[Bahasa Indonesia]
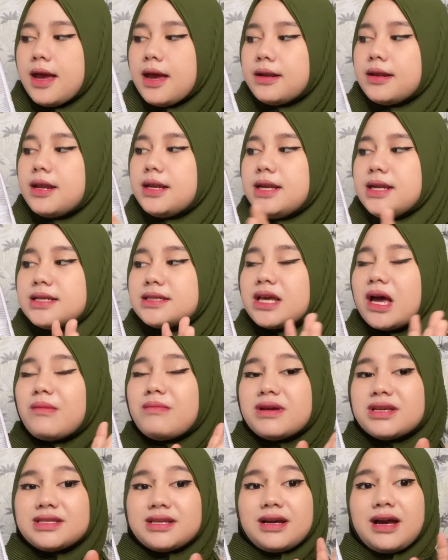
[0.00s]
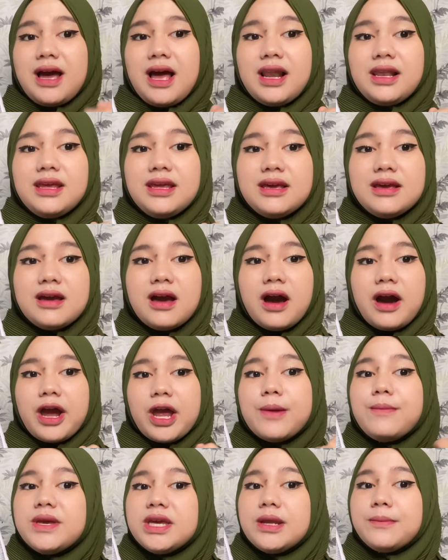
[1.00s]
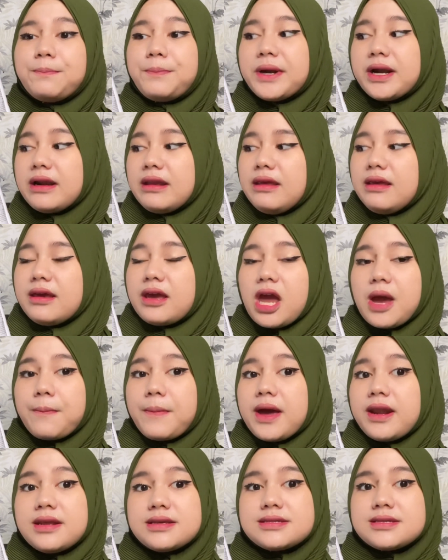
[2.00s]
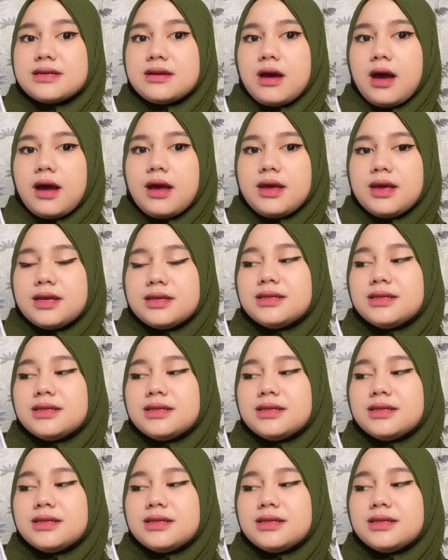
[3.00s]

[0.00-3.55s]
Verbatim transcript: dan ini sama sekali nggak kayak bikin perih kayak panas nggak,